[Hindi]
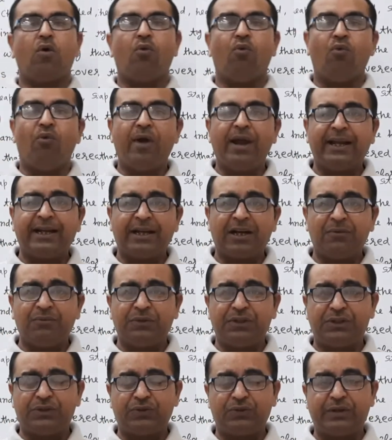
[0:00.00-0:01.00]

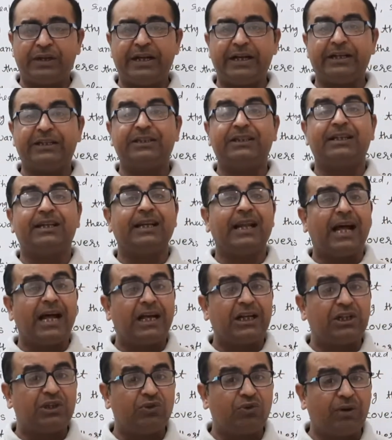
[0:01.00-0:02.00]
वेलकम स्टूडेंट्स
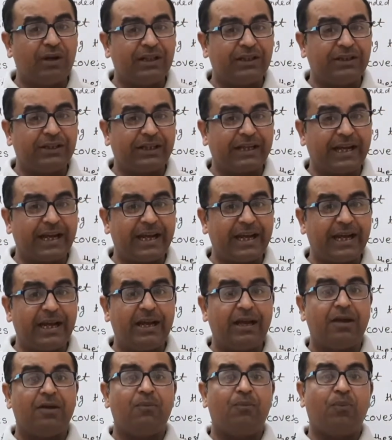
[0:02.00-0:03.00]
क्लास ट्वेल्थ के
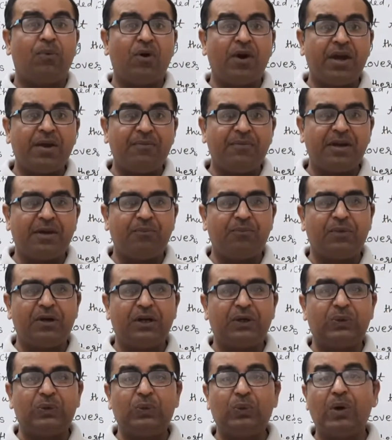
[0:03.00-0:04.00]
पोएम
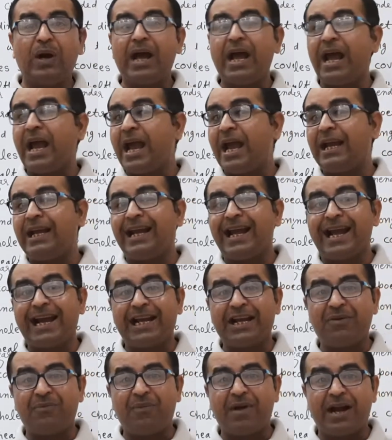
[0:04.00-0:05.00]
नंबर टू एन
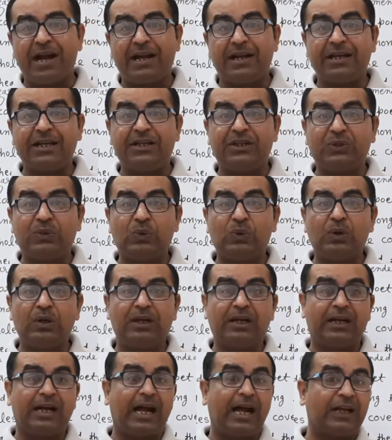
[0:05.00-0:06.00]
एलिमेंट्री स्कूल
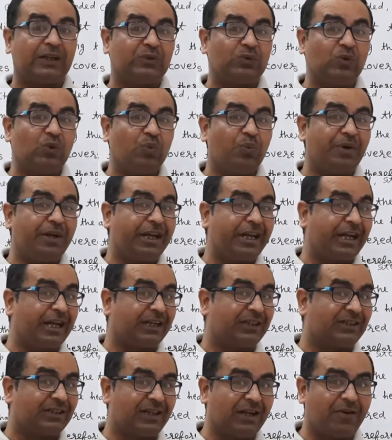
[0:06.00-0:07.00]
क्लासरूम इन
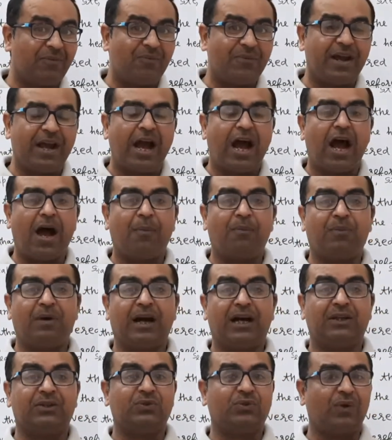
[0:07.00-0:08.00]
स्लम में
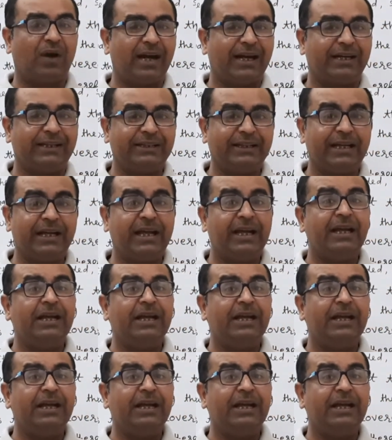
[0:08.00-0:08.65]
आपका स्वागत है